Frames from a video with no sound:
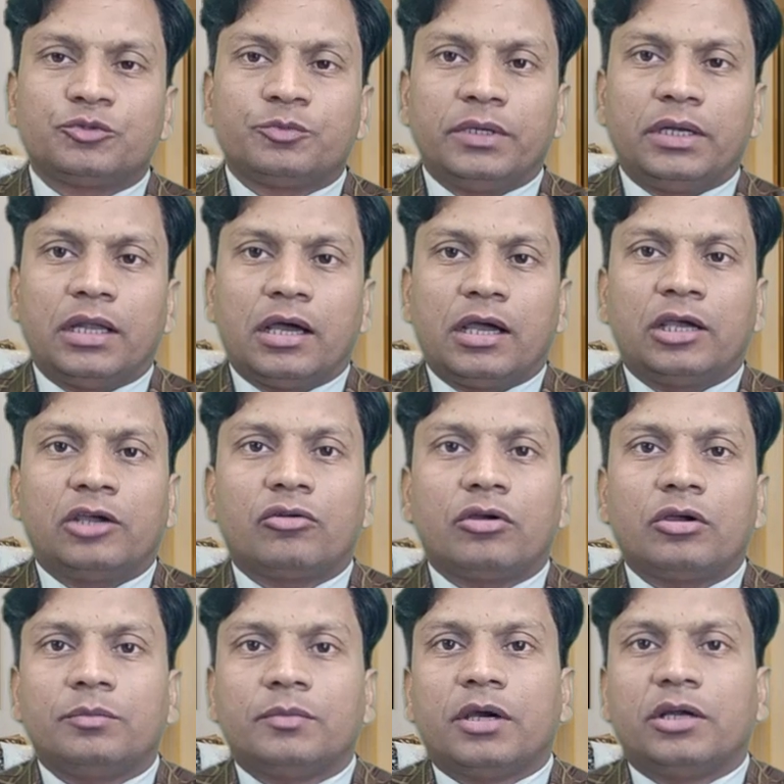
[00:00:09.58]

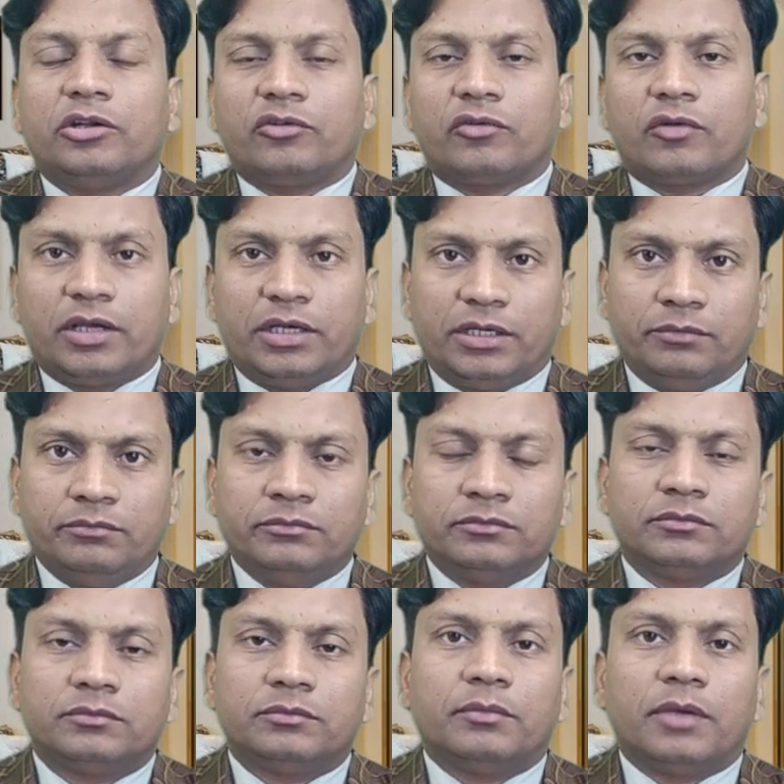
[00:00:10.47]
बसमिलीम
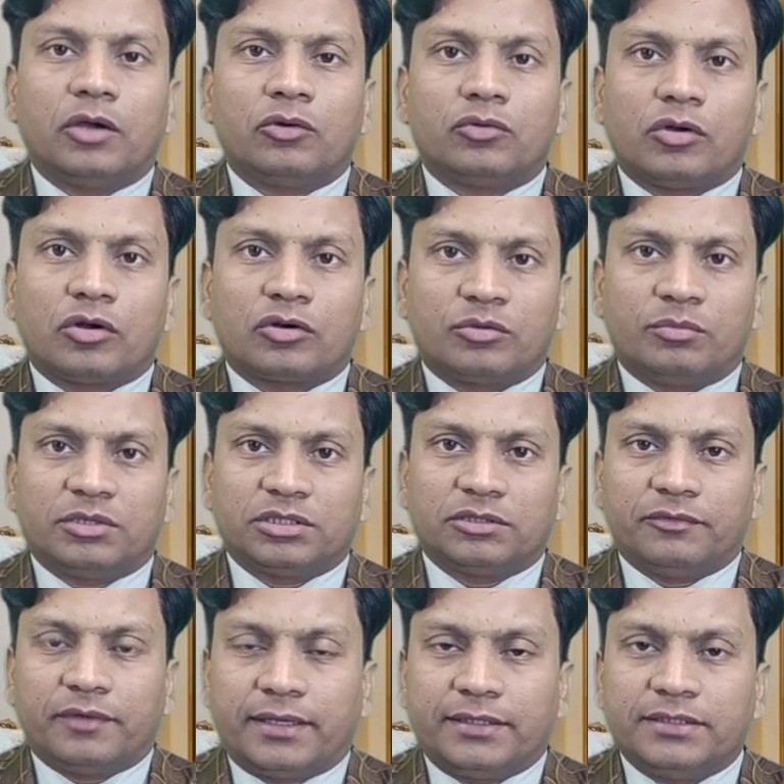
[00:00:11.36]
मैं हूं डॉक्टर
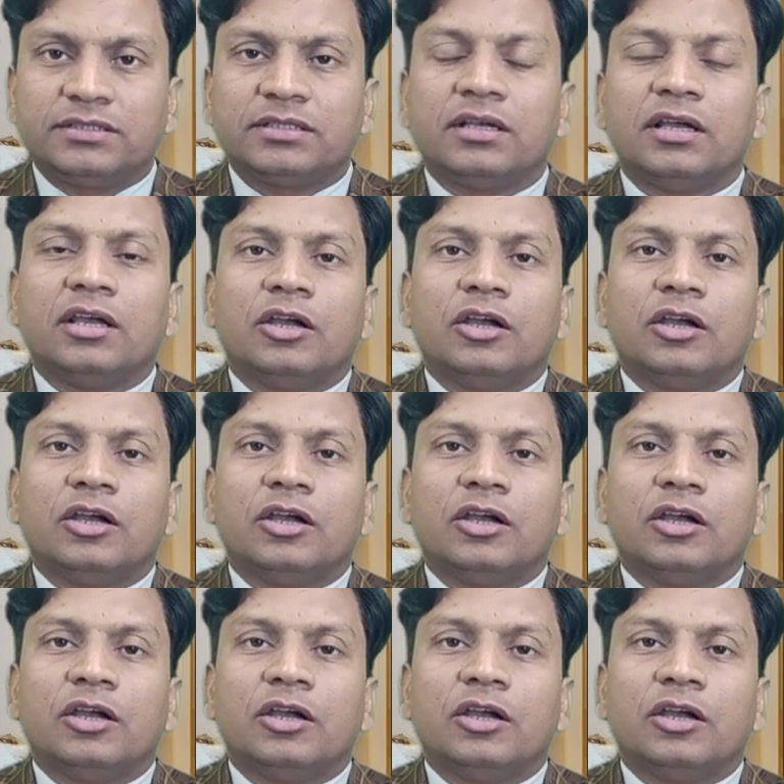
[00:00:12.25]
मज़ा वारिस